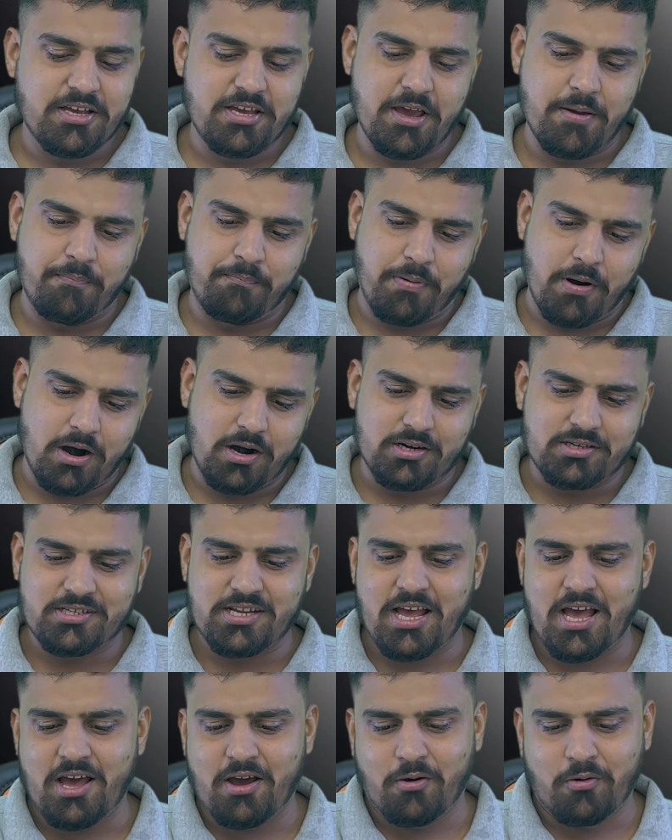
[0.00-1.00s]
ये बर्ड्स
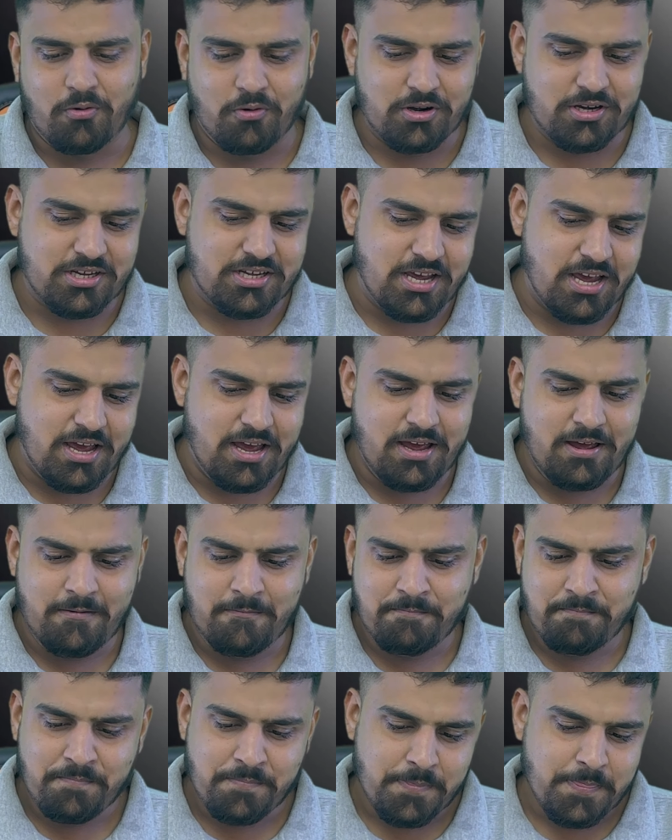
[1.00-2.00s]
हैं और ये
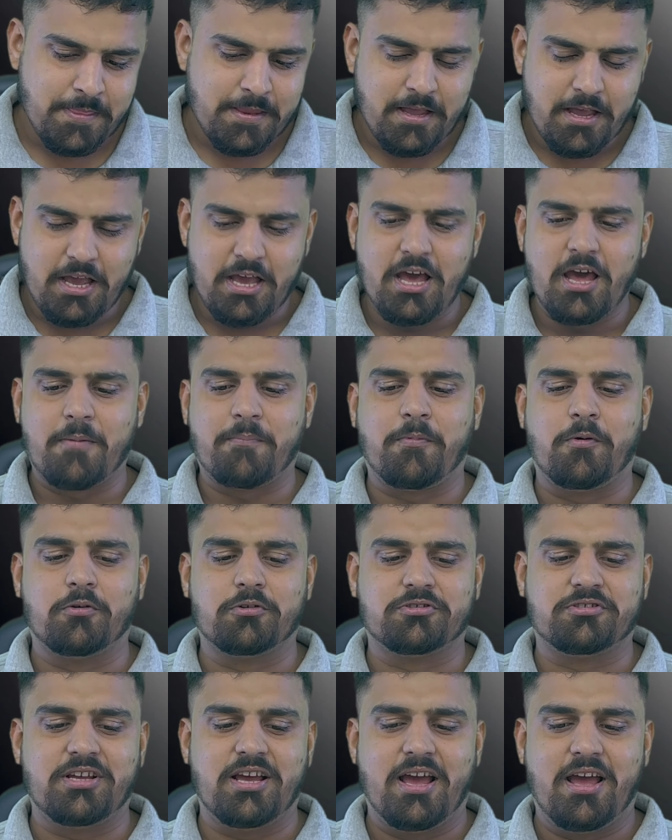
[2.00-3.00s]

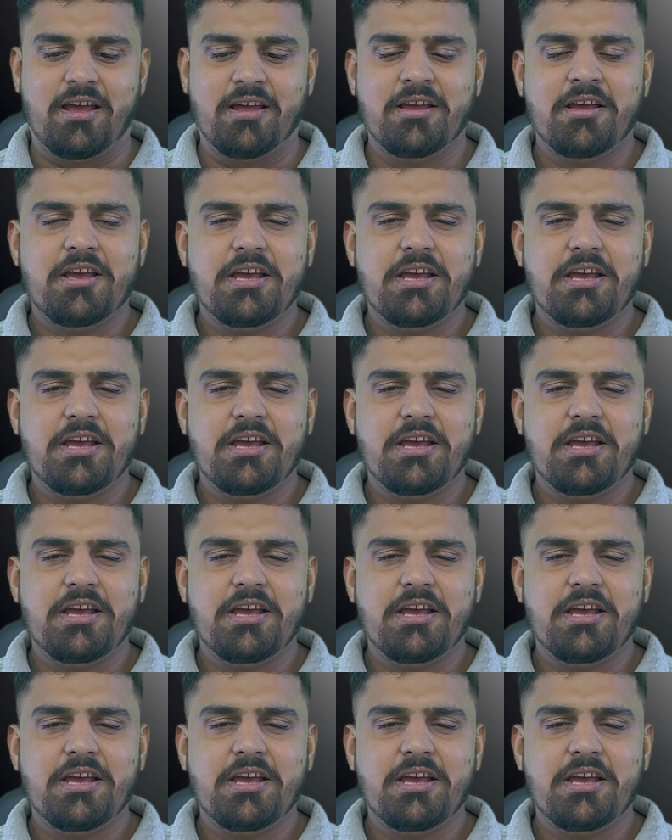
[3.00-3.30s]
एयरपोर्ट्स हैं